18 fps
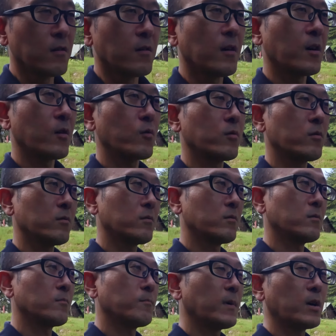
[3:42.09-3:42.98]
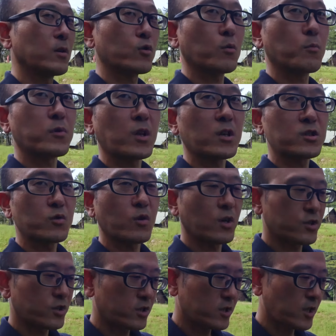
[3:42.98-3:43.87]
あのー、まあ友達と
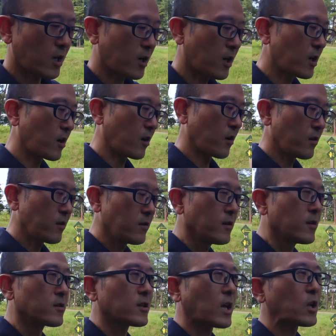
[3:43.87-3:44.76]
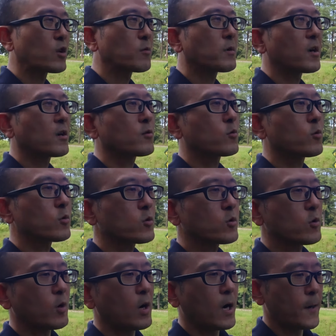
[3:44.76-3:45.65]
か知り合いからね頼まれるこ
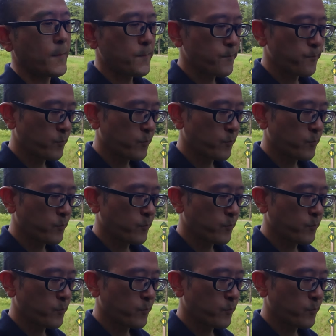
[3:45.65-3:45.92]
とは